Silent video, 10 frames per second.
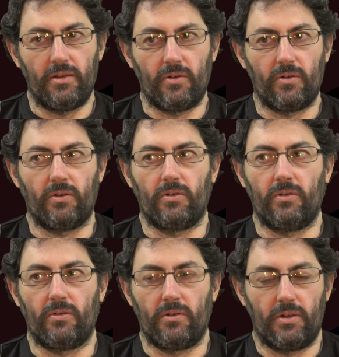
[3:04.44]

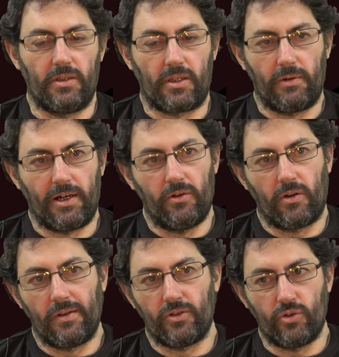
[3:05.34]
no, el
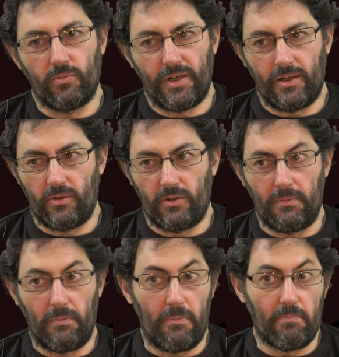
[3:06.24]
trabajador desocupado
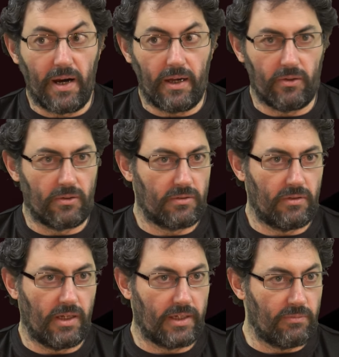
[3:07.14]
en, paro
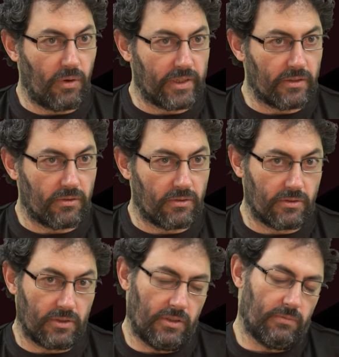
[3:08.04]
de aquel
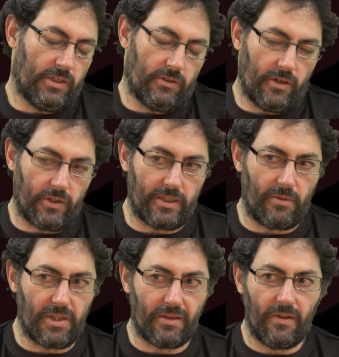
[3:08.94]
momento, y bueno, de ahora
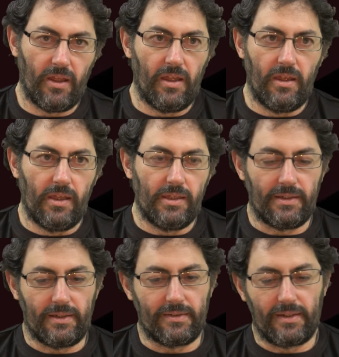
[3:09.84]
también,
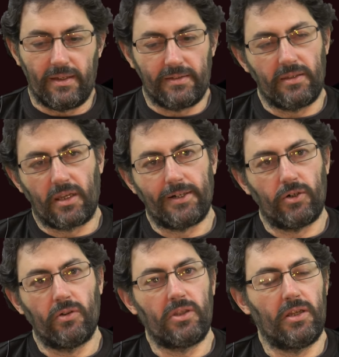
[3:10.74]
que se queda sin
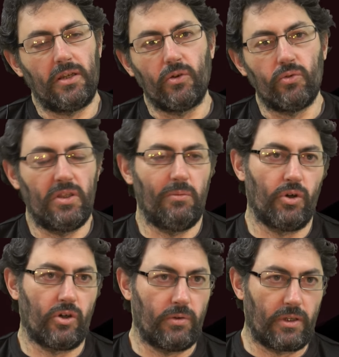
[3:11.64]
trabajo no tiene ningún tipo
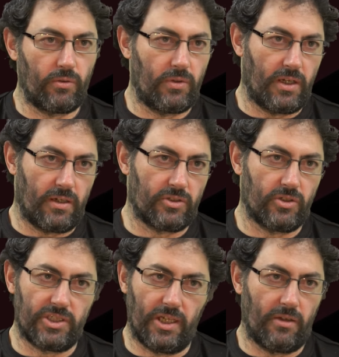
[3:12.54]
de cobertura
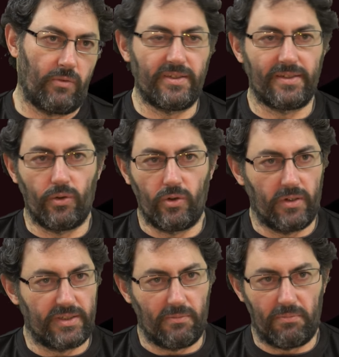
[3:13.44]
social, no hay seguro
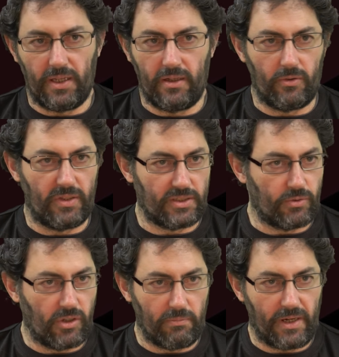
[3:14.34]
de desempleo, no hay
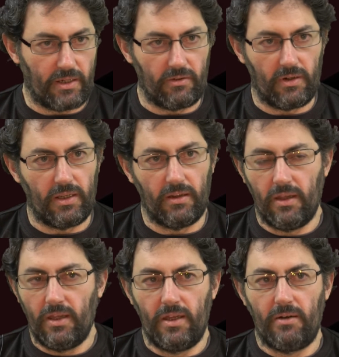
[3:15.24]
seguro de paro, no hay,
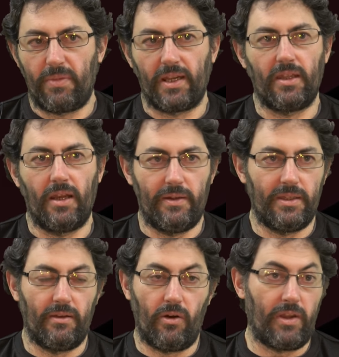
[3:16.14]

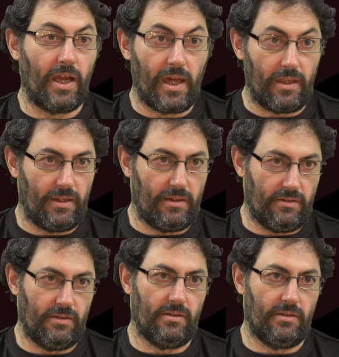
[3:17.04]
prácticamente no había nada.